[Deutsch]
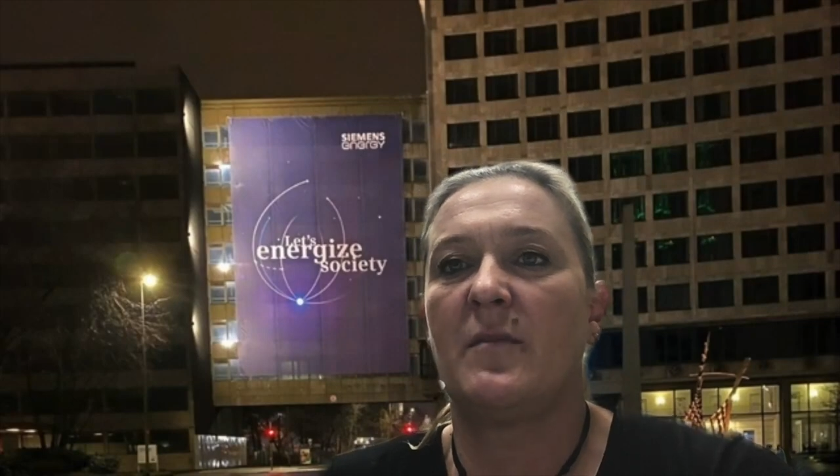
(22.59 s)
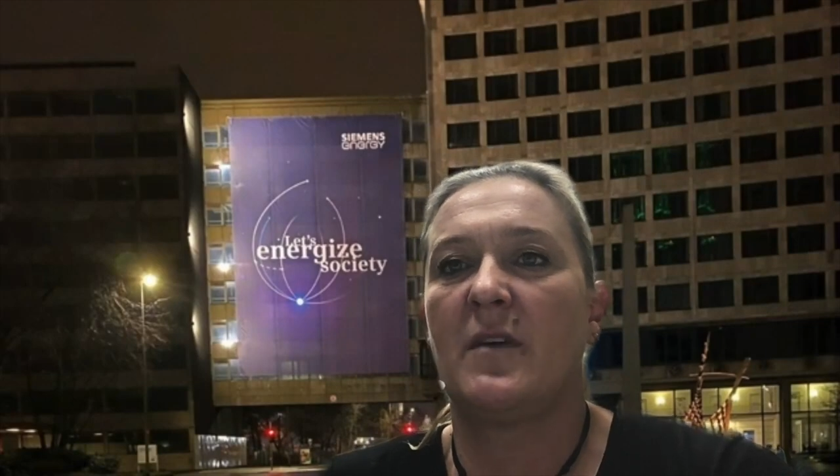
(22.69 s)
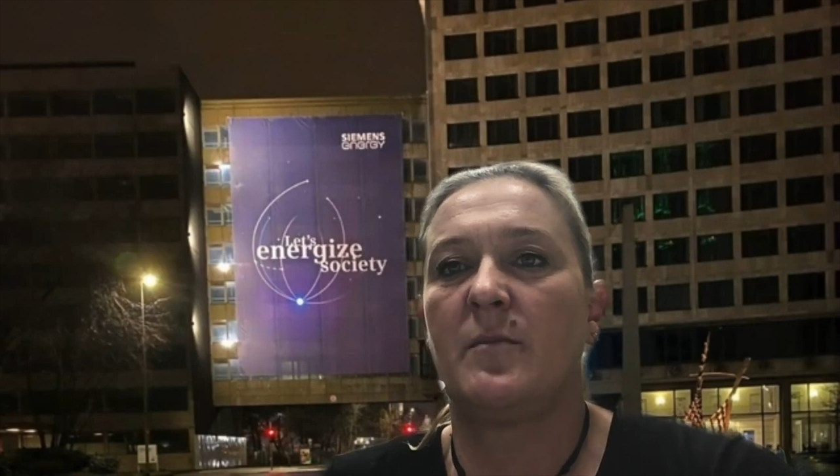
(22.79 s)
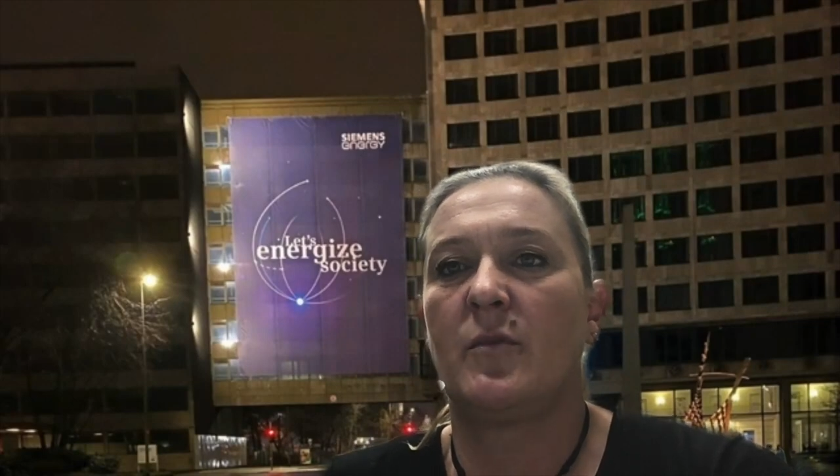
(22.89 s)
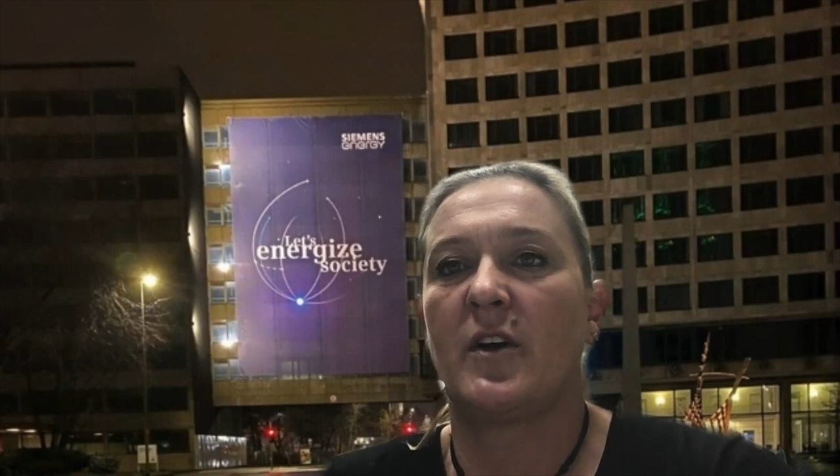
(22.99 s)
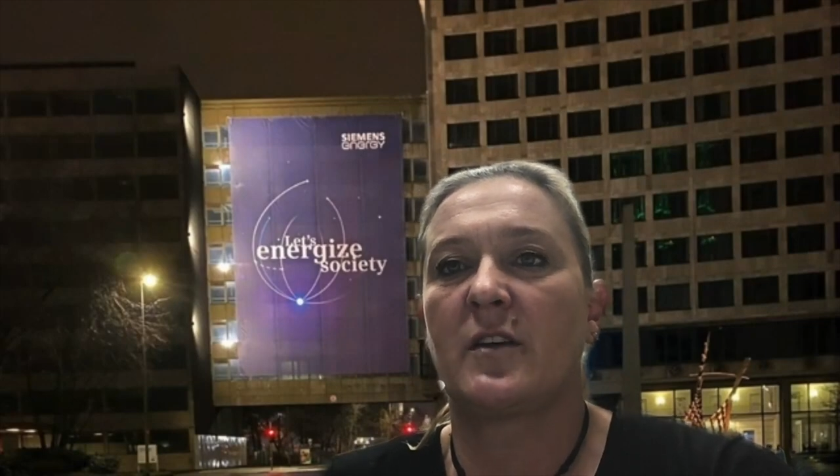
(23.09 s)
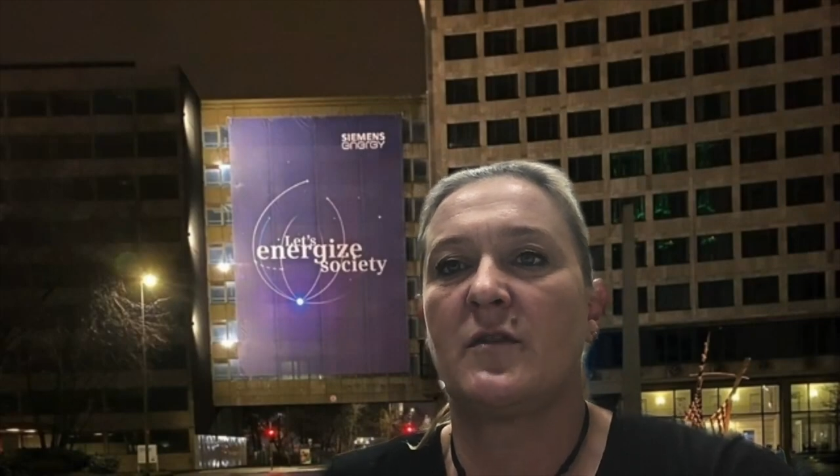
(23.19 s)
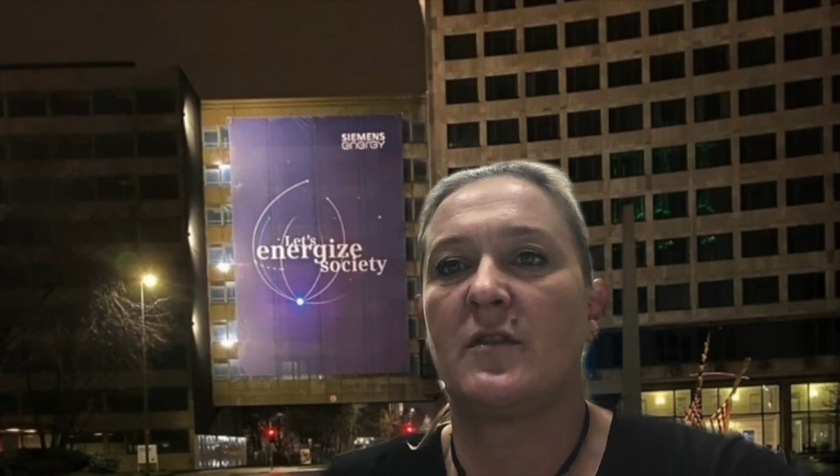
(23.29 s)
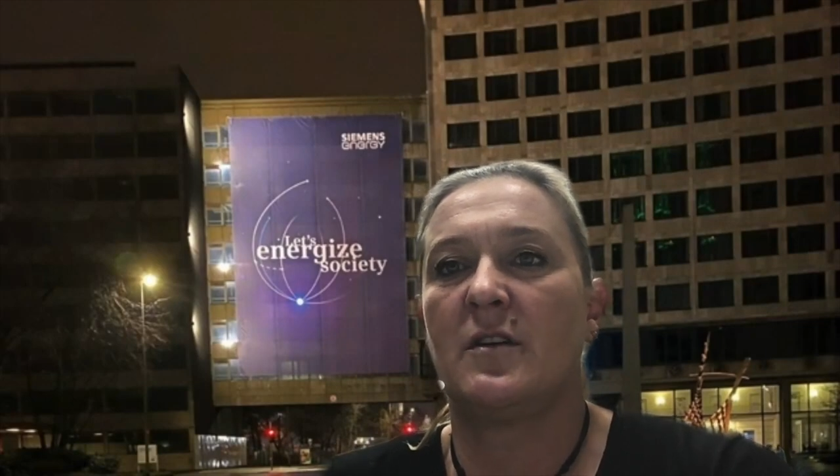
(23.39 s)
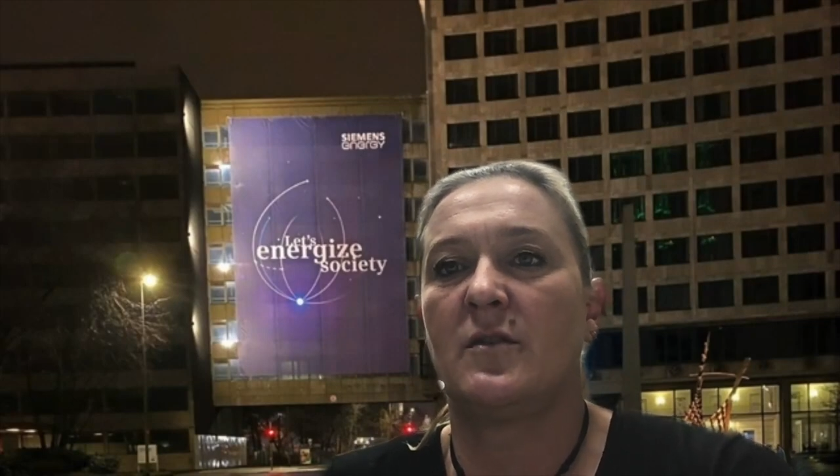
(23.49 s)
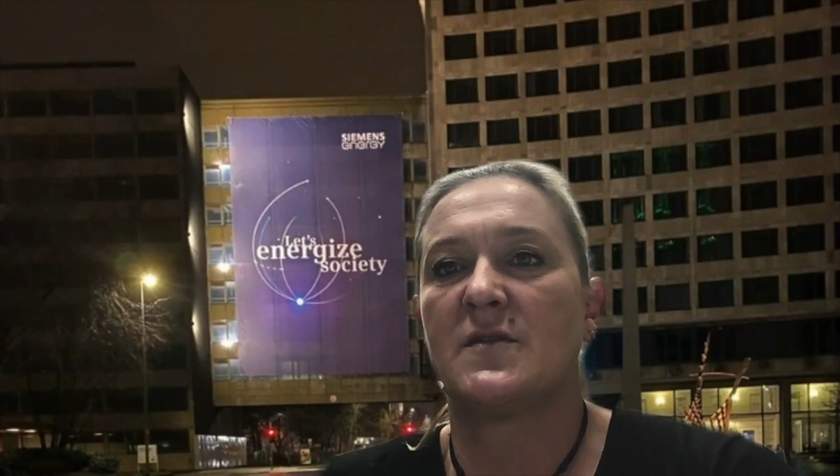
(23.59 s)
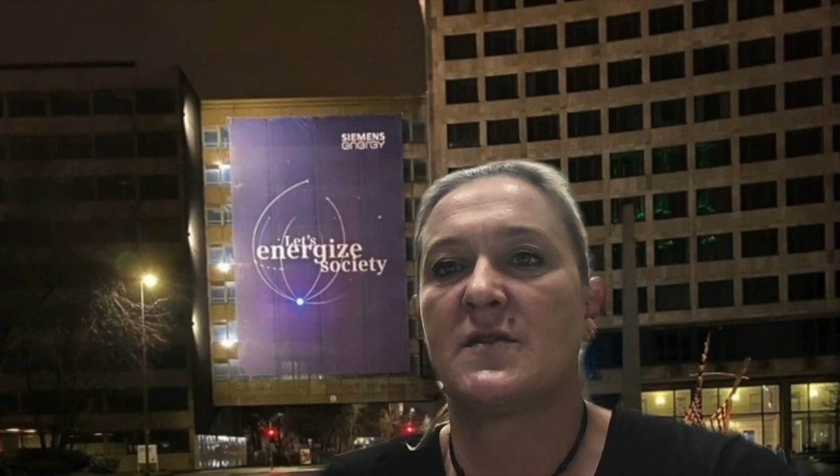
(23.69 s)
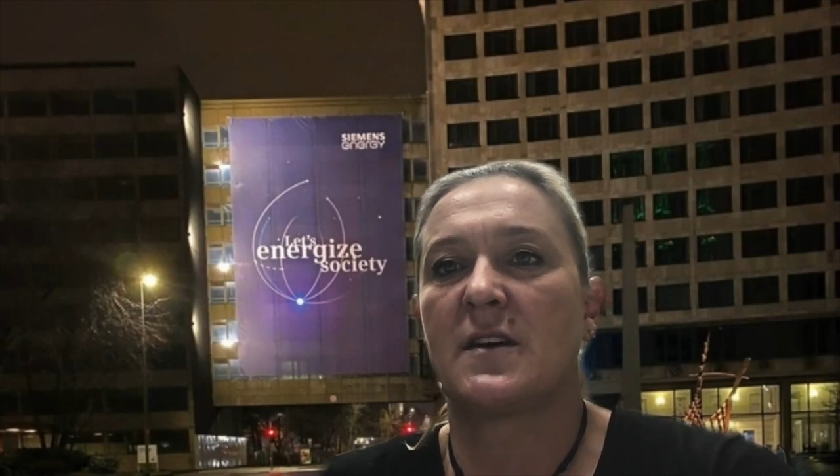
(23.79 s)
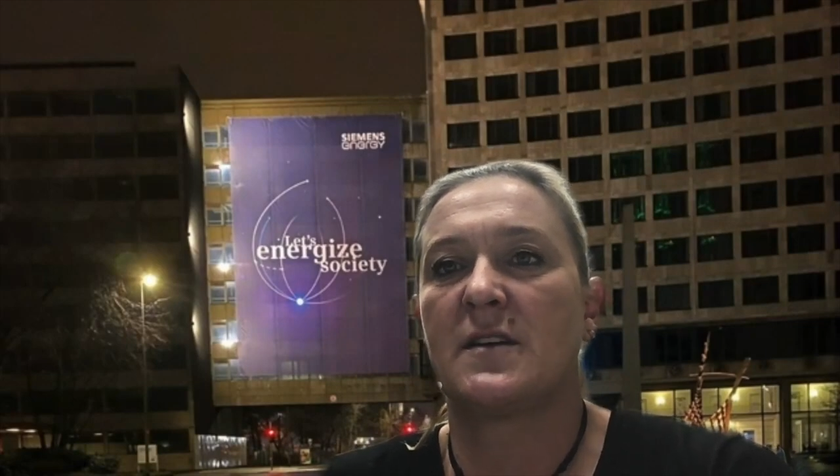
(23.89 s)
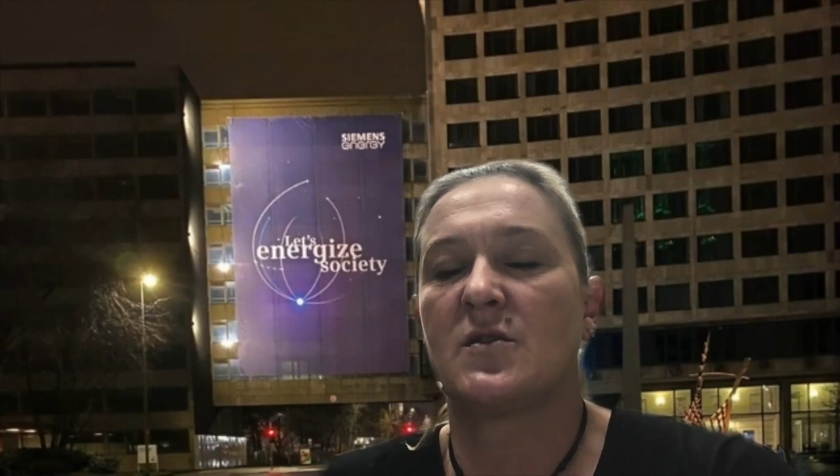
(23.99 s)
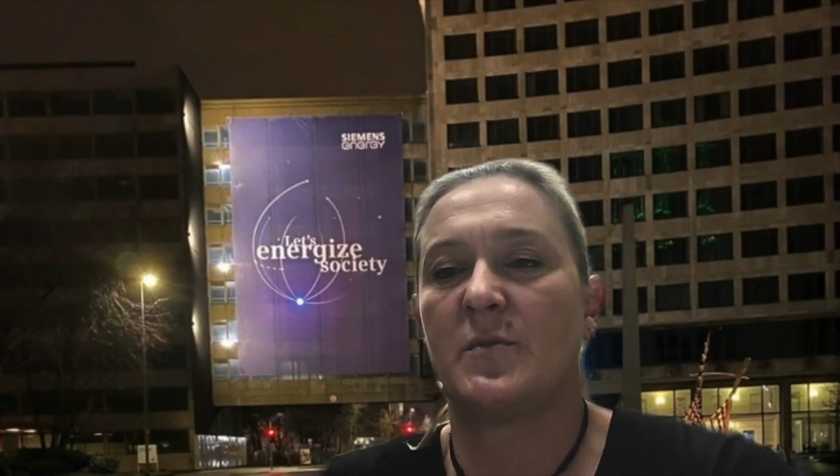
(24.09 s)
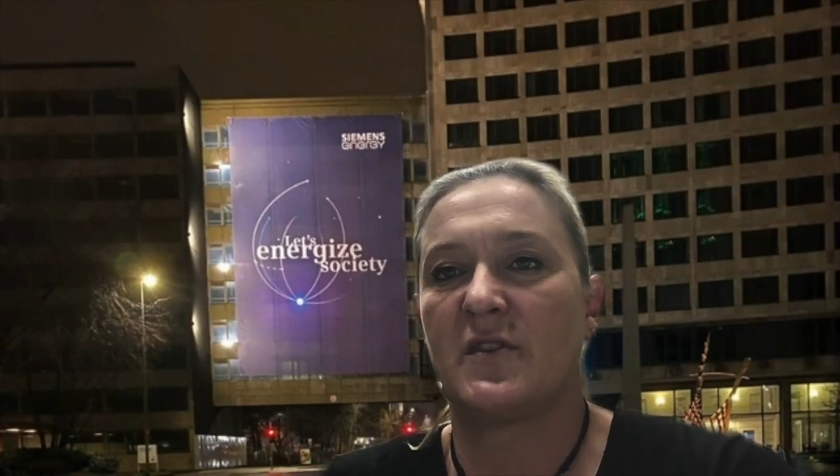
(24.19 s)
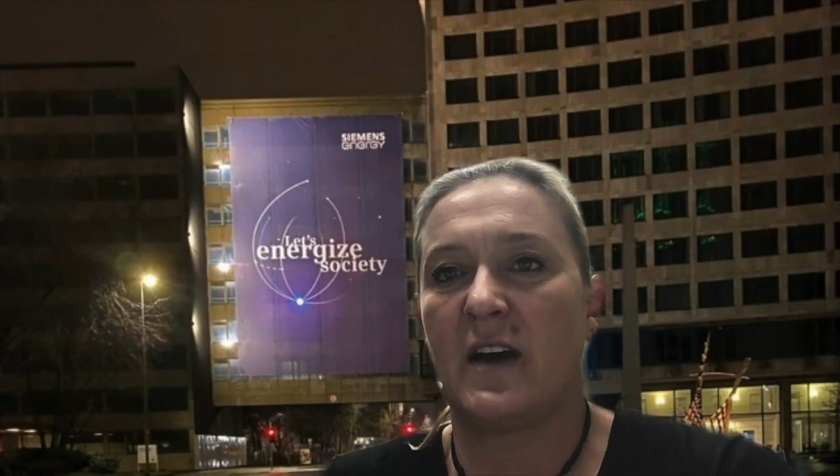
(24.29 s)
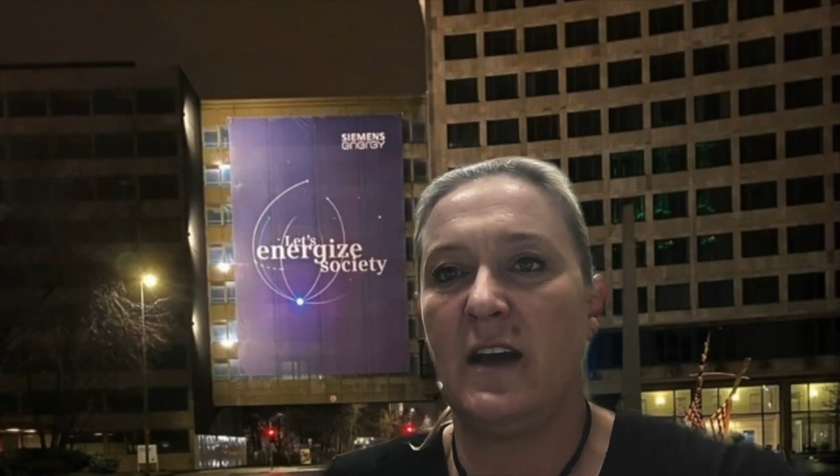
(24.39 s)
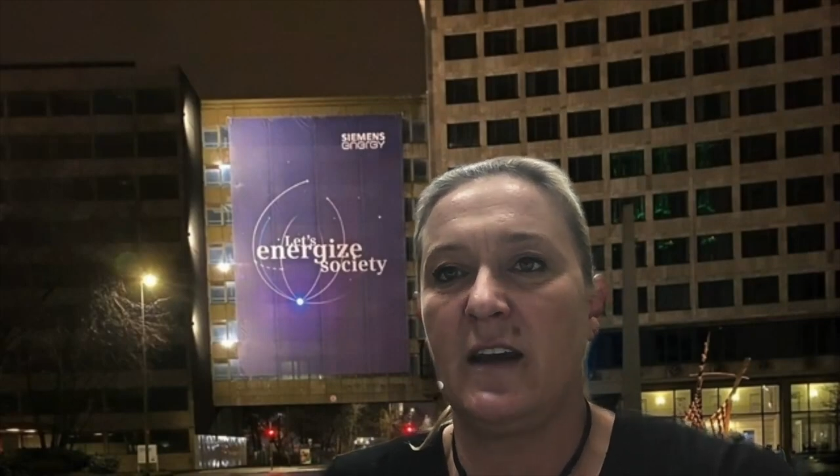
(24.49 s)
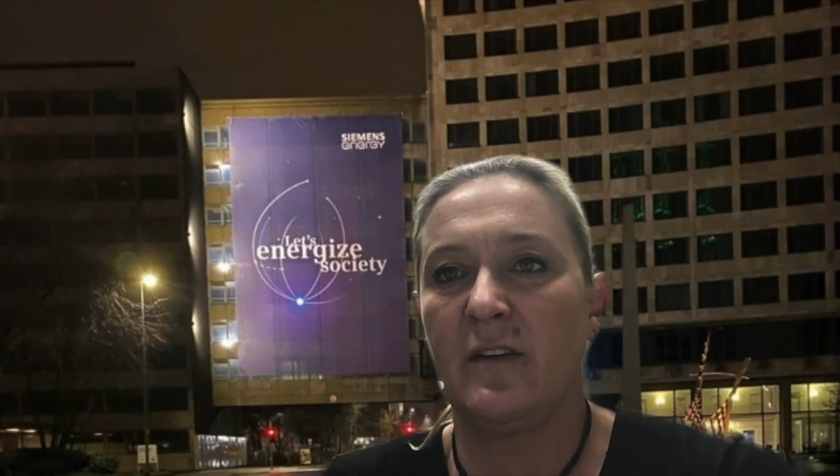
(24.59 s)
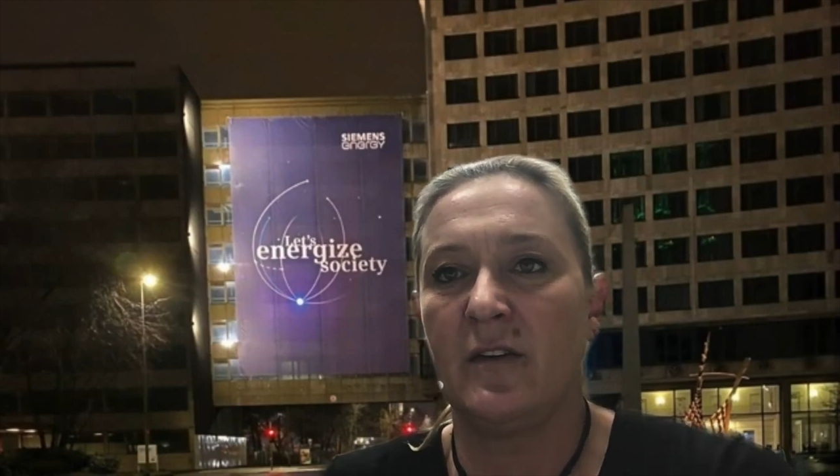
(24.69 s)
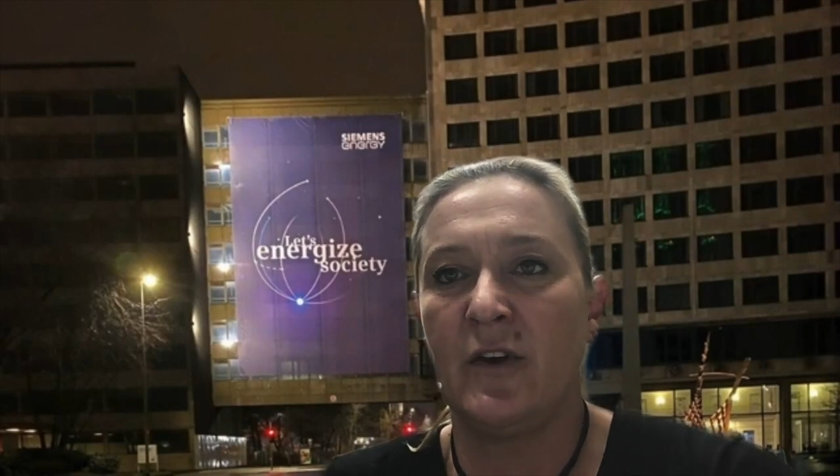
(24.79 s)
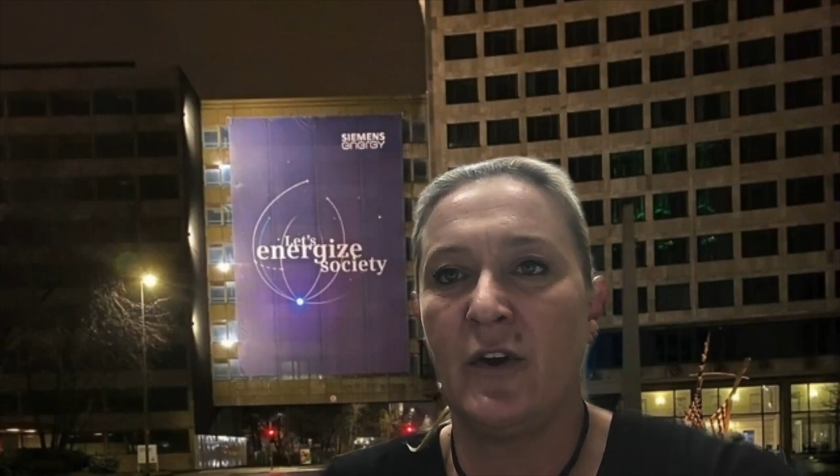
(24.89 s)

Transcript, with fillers: an dem Projekt äh, uns dran zu beteiligen